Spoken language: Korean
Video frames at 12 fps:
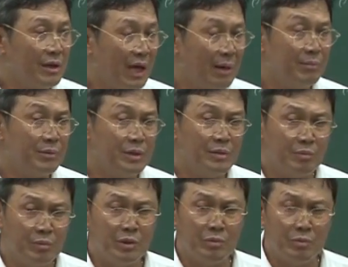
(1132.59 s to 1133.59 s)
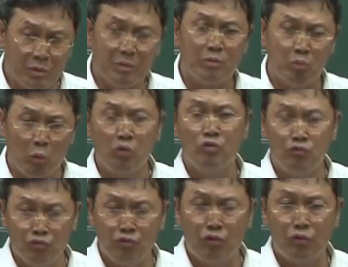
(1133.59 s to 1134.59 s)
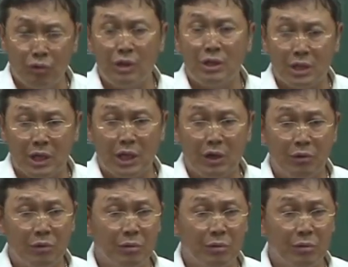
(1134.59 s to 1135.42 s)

아, 뭐, 뭐, 뭐 모든 운동도 그렇잖아요.